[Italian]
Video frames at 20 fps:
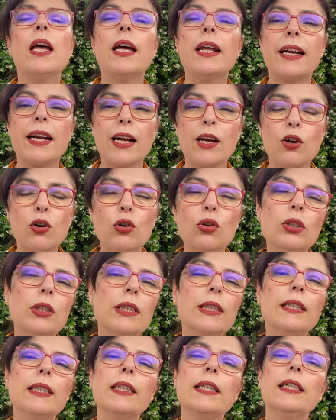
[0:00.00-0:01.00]

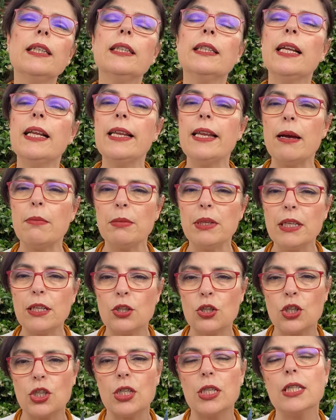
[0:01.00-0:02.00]
Racconti degli
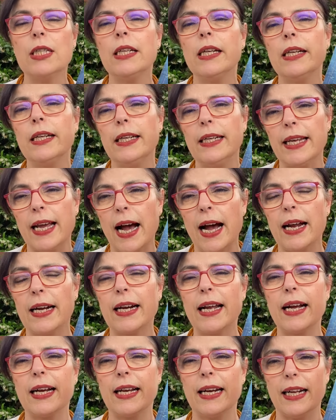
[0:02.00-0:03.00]
amici di
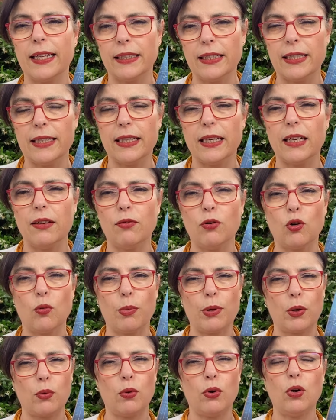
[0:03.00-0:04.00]
Liliana che la descrivono
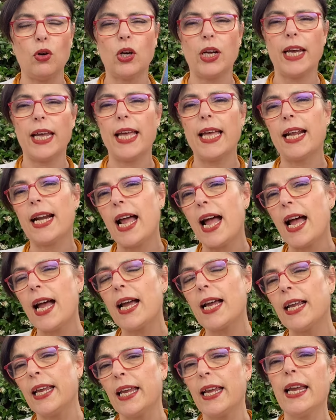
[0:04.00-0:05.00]
per quello che
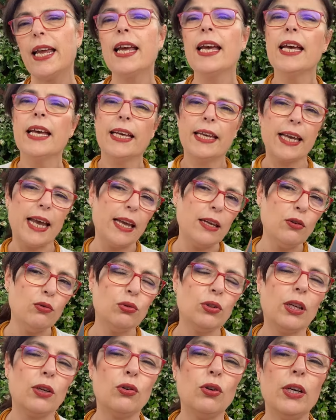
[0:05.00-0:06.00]
era e che
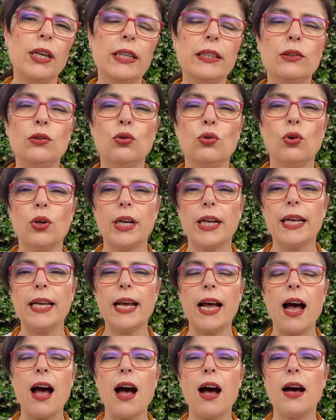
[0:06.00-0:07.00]
aiutano il lettore
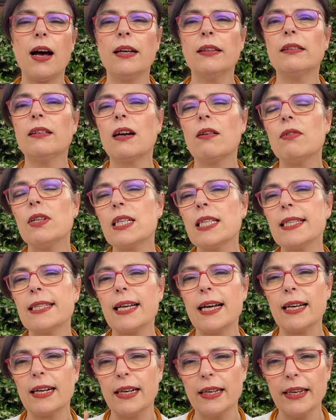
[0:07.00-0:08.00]
a
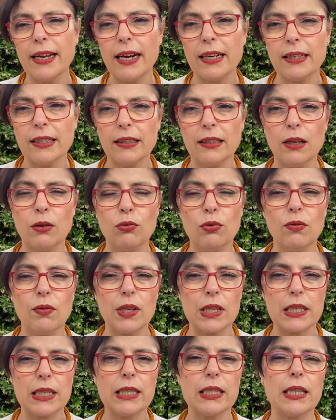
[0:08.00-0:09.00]
attraversare gli anni
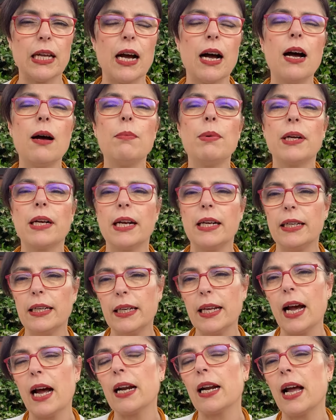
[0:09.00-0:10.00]
dell'università, perché
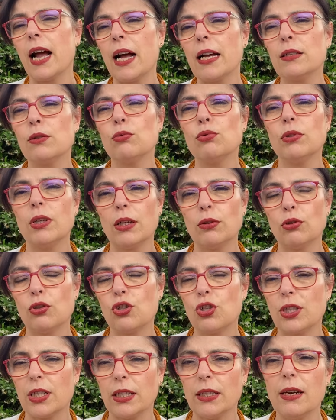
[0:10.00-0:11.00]
Liliana ha studiato a
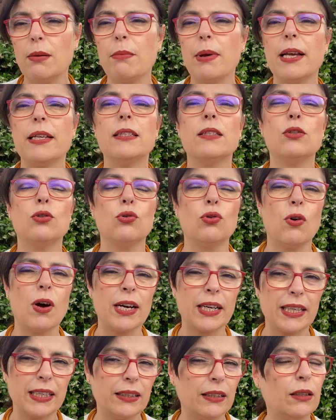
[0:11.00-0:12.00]
Città del Messico
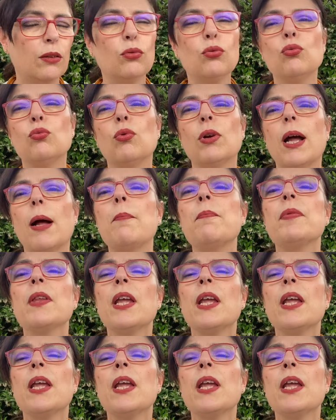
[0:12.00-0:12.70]
architettura